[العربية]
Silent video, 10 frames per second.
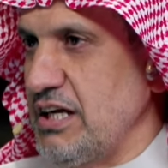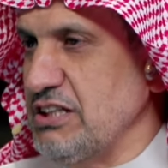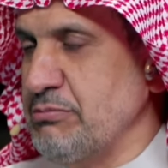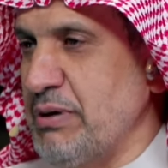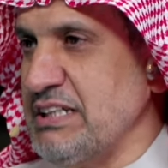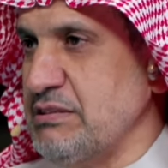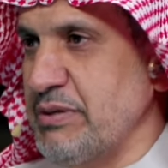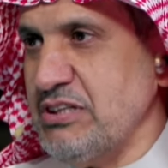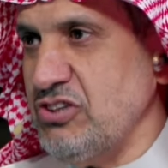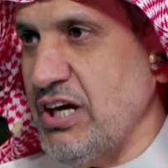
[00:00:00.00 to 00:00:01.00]
أصبحت
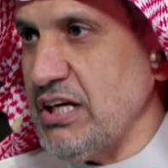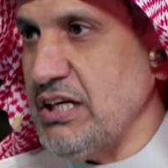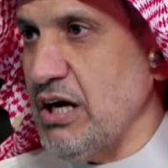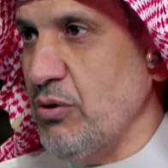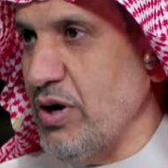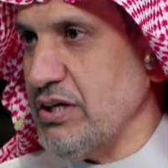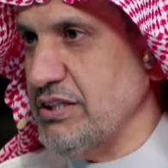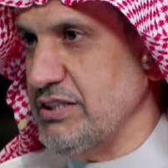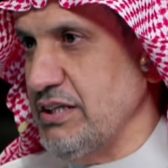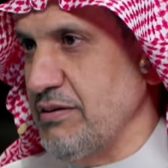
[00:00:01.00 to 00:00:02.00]
بريكس حقيقة
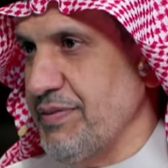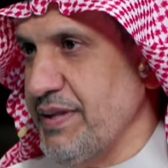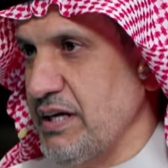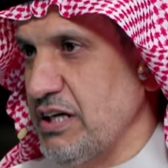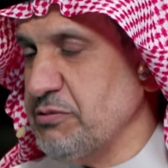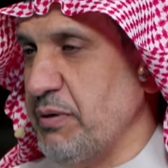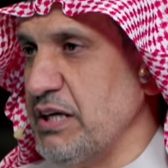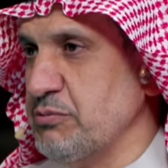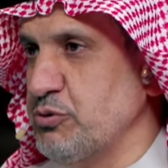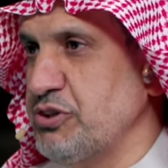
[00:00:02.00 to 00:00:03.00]
واقعية
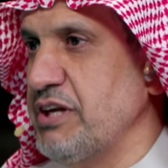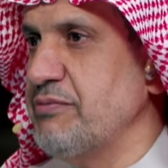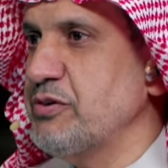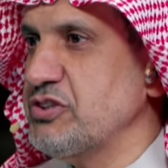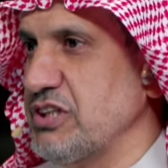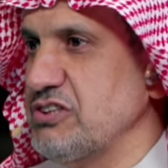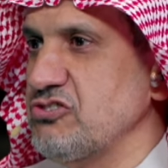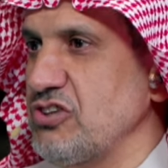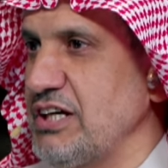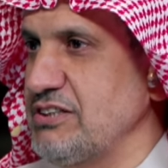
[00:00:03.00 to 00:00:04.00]
أصبحت متنفس
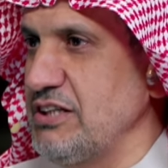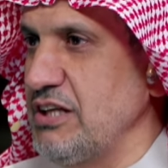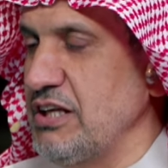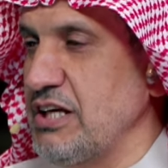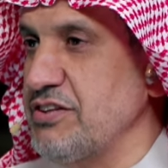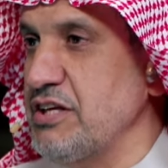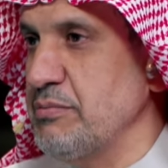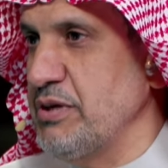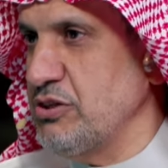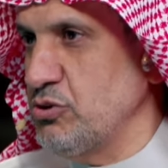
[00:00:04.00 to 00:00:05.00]
اقتصادي لكثير
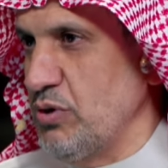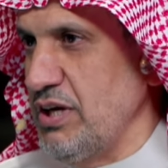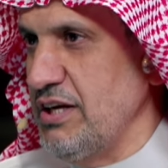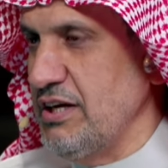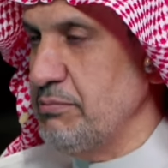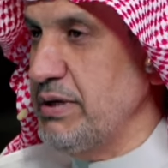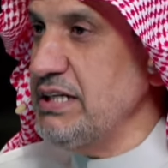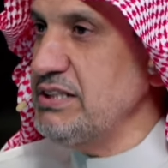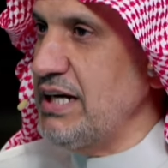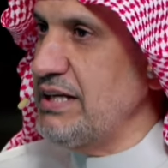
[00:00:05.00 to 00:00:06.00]
من الدول
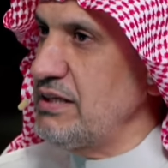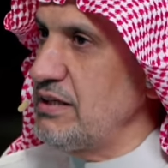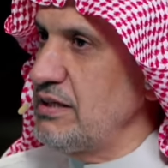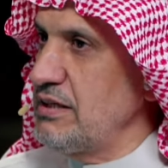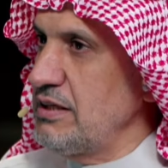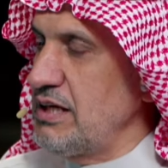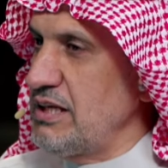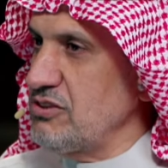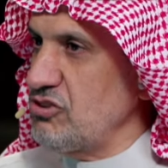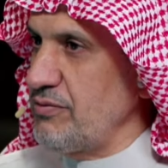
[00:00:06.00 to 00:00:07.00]
بعيد عن
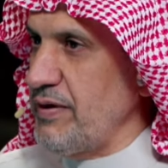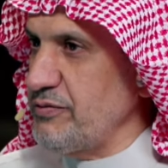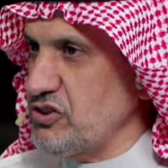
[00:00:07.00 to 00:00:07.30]
الاصطفاف